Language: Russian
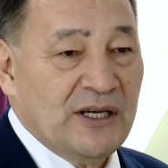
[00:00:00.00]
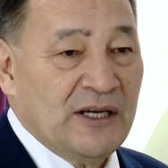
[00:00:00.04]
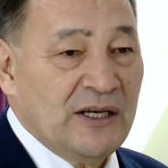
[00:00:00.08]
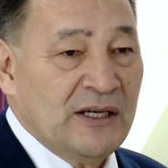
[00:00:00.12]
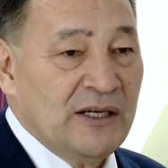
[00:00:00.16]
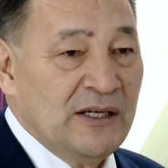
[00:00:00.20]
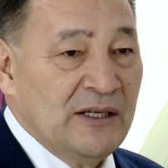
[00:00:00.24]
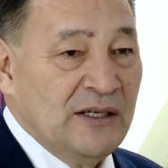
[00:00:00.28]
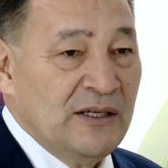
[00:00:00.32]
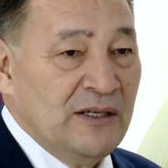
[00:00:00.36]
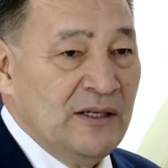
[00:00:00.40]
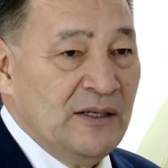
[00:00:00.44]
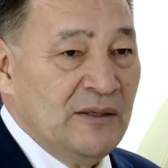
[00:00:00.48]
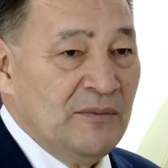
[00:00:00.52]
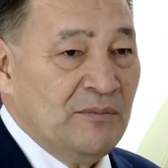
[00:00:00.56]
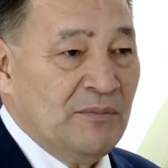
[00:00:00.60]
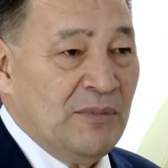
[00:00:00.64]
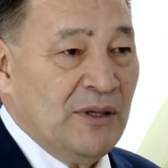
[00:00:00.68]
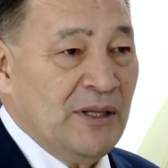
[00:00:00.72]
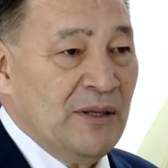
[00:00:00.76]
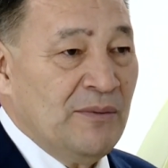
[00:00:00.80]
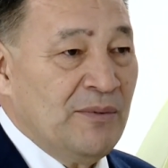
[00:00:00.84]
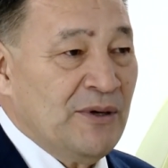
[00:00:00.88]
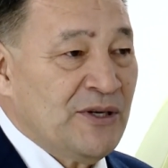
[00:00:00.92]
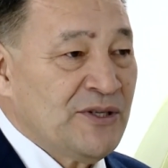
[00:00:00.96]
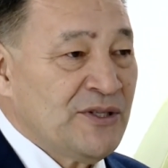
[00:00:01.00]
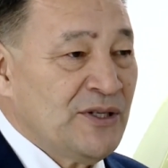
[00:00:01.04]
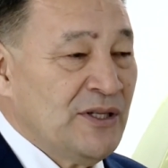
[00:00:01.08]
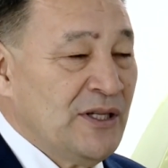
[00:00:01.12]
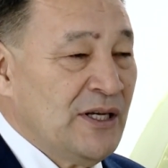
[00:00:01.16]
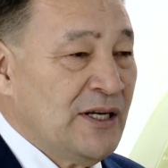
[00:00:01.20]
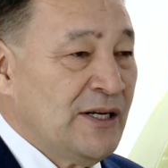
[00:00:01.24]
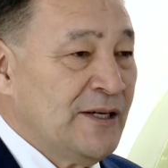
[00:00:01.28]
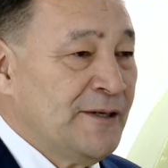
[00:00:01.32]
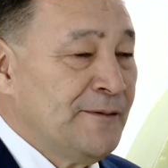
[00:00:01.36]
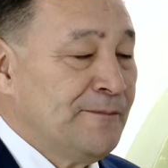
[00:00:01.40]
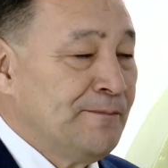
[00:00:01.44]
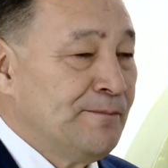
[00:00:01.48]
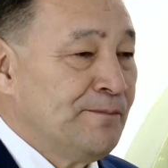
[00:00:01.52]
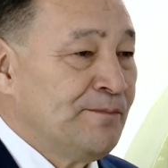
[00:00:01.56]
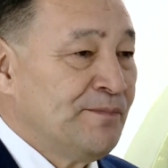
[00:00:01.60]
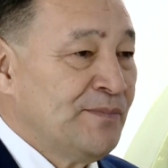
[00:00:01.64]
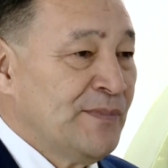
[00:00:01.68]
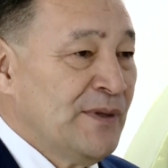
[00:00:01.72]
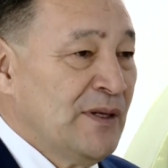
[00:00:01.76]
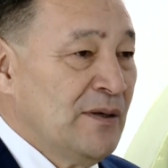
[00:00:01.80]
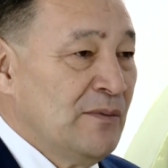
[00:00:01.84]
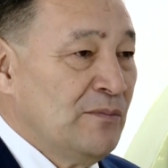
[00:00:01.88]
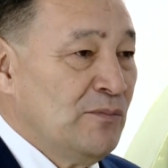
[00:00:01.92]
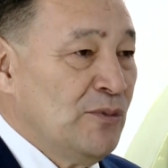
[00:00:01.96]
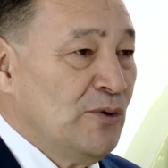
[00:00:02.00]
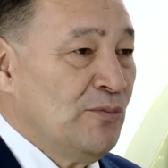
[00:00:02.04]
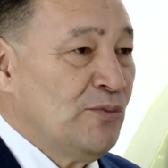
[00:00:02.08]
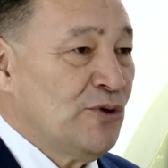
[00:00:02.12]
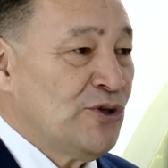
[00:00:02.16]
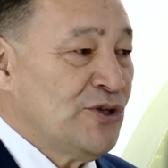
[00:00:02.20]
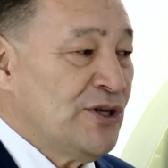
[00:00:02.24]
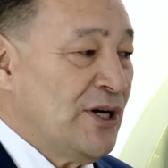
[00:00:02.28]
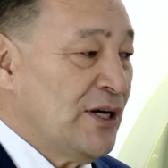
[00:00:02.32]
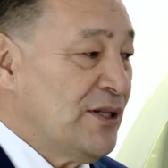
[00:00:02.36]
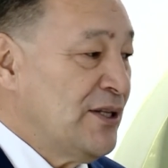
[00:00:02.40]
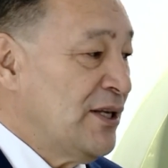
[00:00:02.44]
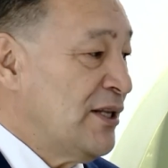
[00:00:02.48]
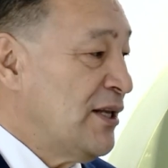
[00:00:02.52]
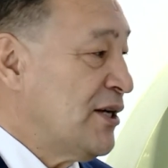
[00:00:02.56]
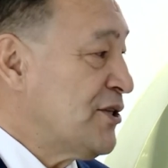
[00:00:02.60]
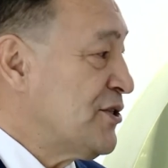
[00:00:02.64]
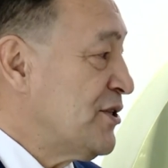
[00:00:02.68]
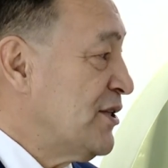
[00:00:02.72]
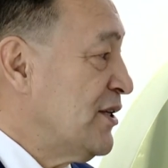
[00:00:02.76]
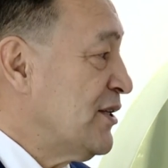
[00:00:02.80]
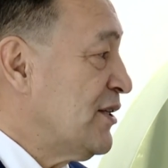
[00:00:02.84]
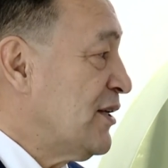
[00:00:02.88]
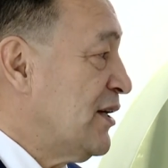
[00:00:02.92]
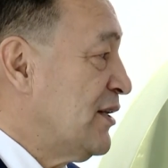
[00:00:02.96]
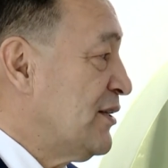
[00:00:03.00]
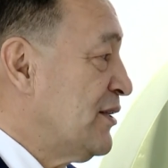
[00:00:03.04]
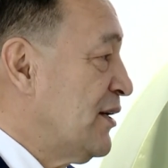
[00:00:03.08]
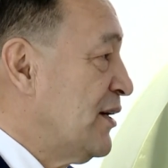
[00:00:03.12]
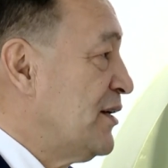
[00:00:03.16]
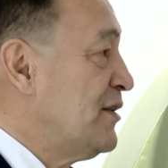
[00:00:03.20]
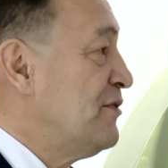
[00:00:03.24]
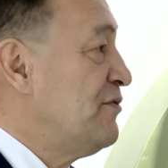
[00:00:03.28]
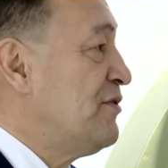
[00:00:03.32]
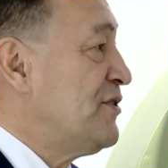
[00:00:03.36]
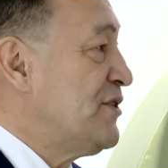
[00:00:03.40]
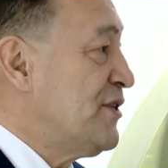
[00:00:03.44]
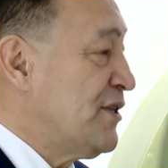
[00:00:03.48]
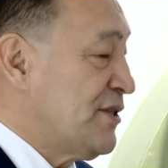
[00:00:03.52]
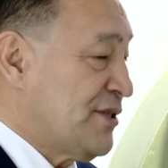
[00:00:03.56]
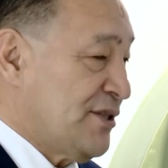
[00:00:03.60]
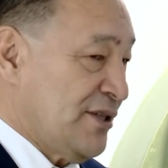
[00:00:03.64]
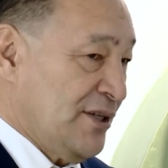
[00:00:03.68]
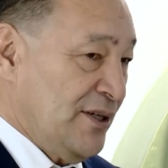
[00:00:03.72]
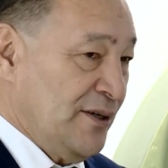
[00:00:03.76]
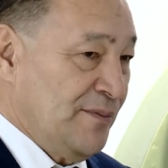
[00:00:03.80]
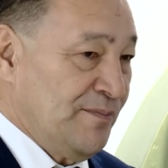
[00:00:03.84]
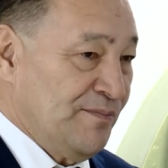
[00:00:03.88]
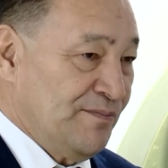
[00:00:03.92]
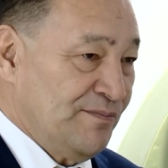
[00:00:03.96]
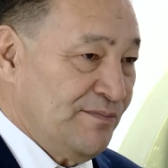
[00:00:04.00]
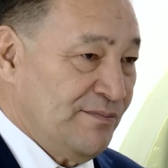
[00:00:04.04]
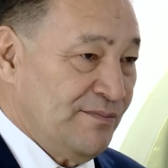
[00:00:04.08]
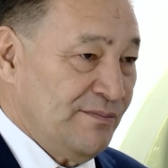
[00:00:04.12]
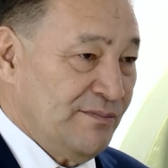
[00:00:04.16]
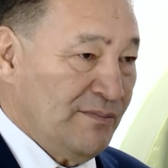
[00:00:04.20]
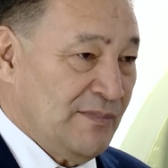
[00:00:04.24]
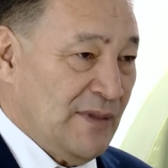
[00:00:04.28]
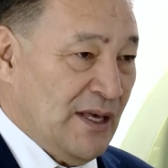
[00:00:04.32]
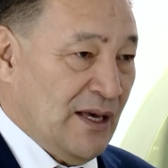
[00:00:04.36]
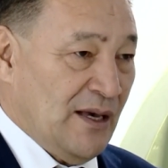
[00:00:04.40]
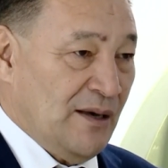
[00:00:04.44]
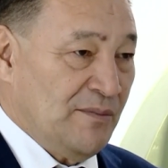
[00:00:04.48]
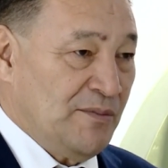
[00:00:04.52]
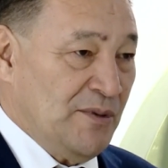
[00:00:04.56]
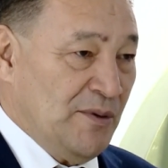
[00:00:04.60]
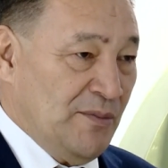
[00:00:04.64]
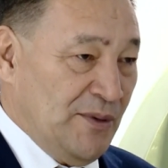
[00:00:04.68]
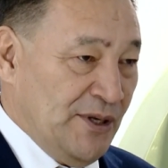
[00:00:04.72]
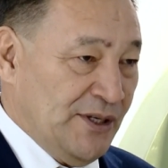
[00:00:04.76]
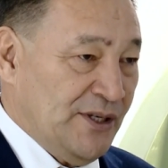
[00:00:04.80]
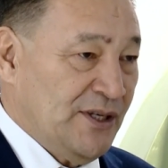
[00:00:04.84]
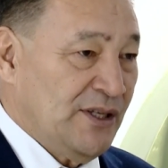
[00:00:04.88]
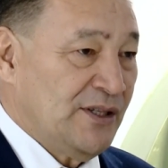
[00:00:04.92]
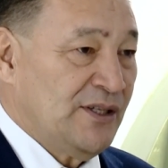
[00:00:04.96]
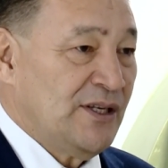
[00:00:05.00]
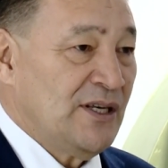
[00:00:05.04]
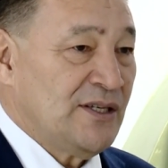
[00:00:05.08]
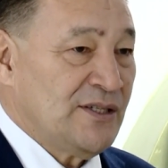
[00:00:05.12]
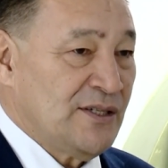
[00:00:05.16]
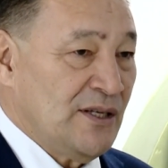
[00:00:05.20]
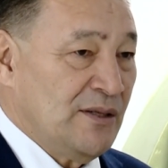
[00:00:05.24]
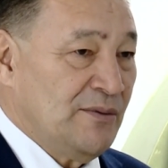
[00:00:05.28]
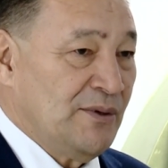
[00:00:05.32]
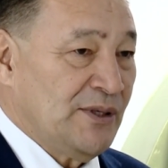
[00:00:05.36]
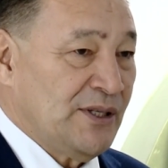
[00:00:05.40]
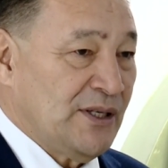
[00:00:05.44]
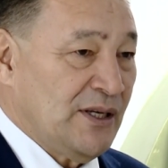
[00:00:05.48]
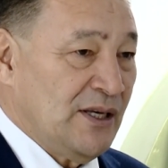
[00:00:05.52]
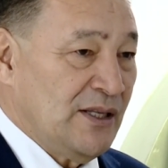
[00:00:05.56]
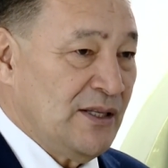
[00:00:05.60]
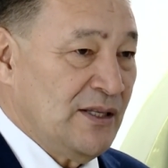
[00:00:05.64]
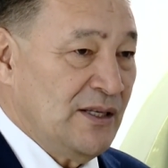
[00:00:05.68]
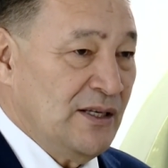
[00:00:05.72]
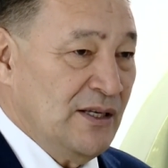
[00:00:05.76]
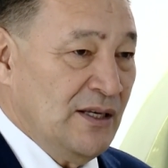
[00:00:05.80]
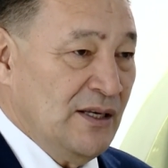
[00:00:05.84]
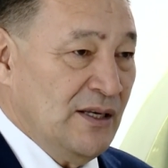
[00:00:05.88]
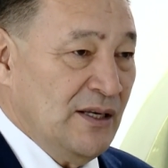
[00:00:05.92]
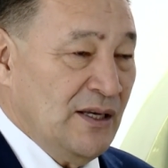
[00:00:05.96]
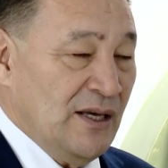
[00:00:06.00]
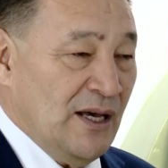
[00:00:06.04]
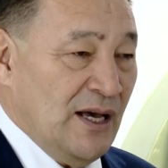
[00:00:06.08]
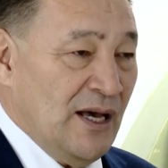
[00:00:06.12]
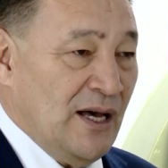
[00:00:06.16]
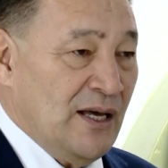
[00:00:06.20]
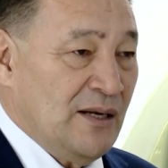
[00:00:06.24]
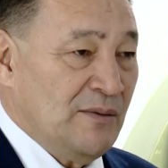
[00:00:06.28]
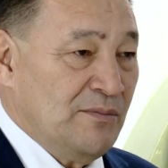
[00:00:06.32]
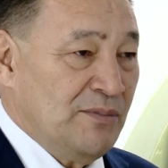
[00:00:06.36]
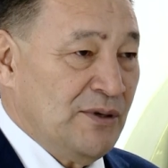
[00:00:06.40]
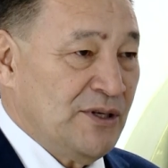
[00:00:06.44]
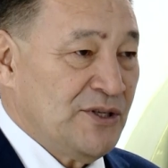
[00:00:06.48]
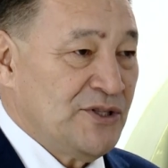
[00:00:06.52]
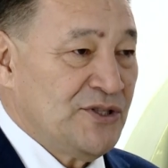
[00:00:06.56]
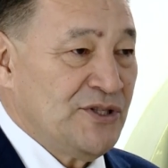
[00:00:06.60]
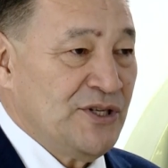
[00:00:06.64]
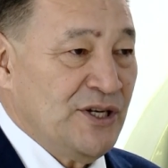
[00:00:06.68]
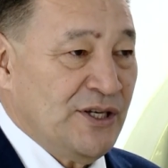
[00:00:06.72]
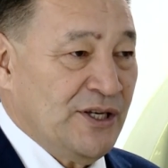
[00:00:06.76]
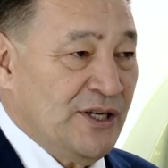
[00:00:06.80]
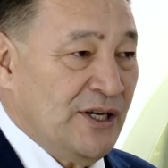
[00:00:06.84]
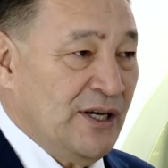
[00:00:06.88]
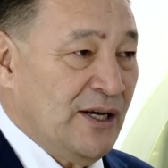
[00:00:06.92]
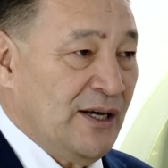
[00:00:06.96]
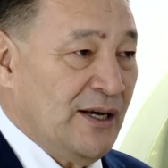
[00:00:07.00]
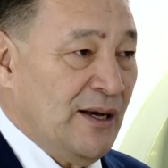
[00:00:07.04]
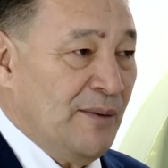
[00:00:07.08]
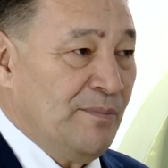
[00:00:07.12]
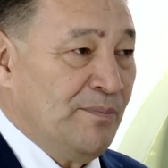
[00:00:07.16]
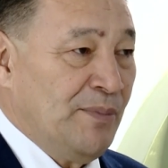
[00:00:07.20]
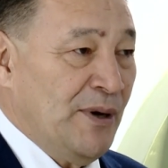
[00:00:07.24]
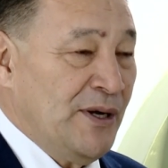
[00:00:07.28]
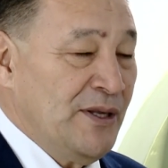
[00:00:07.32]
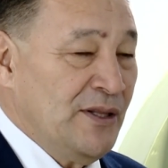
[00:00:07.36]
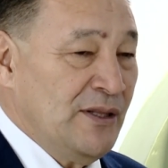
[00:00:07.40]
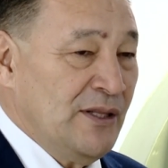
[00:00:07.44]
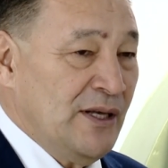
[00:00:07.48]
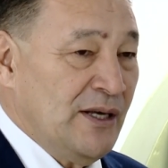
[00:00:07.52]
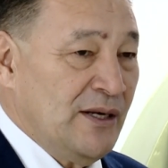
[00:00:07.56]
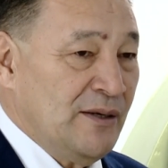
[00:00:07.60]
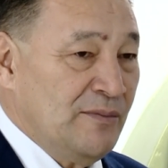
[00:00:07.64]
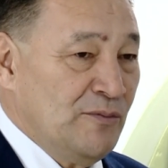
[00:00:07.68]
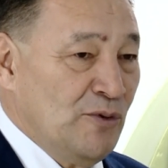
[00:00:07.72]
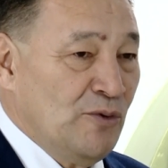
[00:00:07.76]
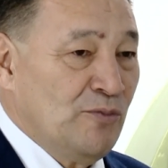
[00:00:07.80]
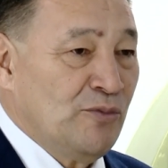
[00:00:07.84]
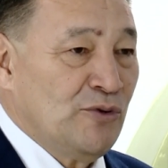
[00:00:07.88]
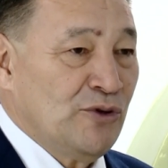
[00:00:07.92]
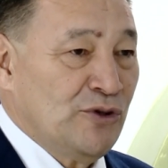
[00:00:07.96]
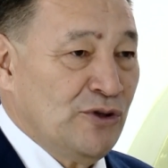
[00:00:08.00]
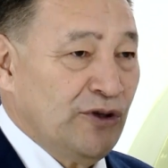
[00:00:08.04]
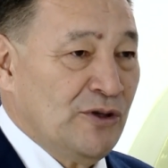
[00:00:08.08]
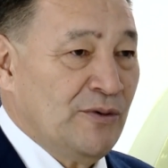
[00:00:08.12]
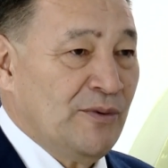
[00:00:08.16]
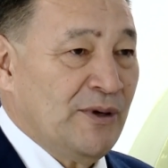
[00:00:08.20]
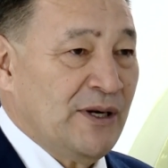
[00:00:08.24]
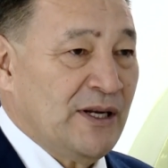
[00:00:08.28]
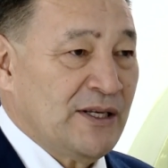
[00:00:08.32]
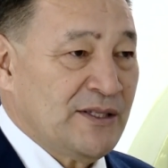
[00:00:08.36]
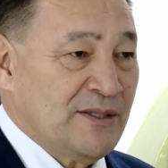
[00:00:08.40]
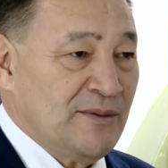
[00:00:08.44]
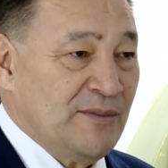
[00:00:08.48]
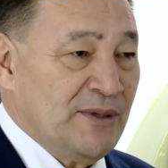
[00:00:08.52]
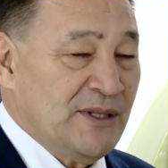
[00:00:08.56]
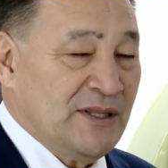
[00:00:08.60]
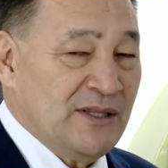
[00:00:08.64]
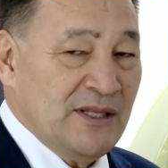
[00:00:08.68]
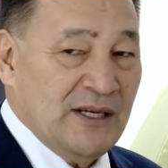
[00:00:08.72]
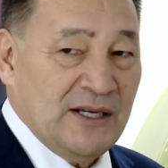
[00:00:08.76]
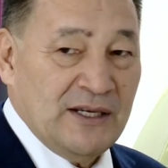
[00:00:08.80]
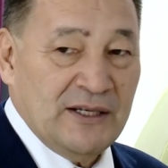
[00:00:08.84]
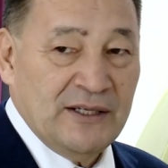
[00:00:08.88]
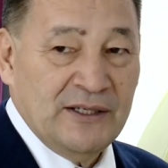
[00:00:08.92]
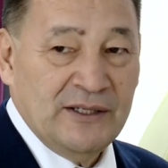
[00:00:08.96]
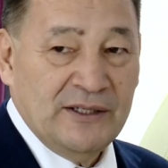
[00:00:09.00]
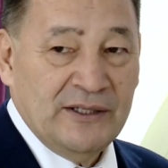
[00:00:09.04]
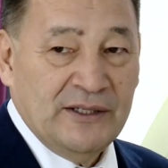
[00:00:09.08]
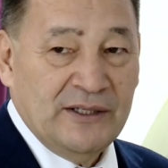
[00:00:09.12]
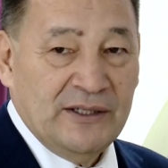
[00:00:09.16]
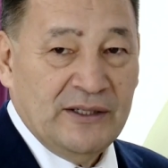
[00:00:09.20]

Что мы заложим ребенку в детском возрасте, то и получим, когда он вырастет. В этом детсаду хорошая материально-техническая база. Бассейн не в каждом дошкольном учреждении есть.